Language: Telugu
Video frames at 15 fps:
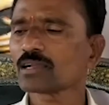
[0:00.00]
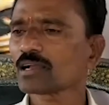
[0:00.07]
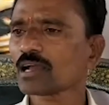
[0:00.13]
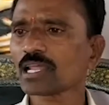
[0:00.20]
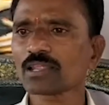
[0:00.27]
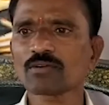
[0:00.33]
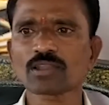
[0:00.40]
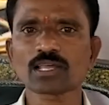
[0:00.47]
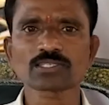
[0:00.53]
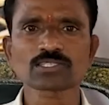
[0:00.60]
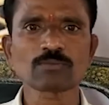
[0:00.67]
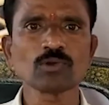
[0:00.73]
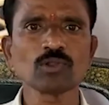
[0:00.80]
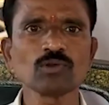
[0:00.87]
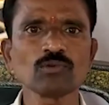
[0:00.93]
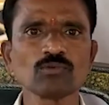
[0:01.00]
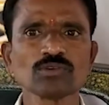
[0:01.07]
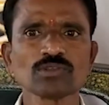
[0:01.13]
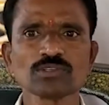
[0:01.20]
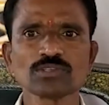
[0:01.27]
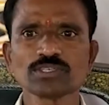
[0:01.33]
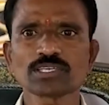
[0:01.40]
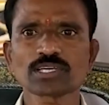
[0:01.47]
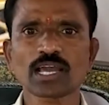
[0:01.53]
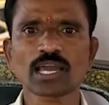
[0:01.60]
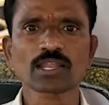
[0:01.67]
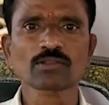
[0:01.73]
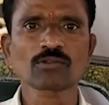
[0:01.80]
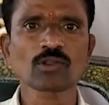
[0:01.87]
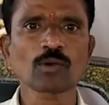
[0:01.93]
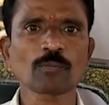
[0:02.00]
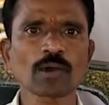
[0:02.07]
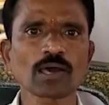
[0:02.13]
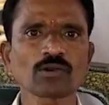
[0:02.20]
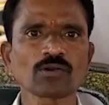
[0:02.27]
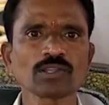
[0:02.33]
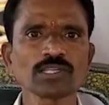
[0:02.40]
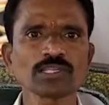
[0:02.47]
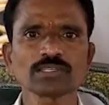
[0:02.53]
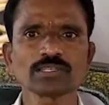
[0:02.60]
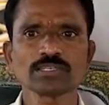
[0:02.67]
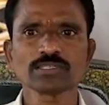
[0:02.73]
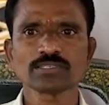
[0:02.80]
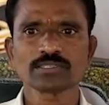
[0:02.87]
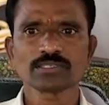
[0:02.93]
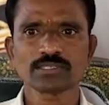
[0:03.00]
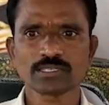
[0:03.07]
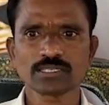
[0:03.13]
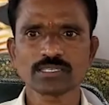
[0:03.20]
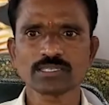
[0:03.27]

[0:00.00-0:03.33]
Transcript: కార్యవర్గ సభ్యులు ఈ కార్యక్రమంలో పాల్గొని ఈ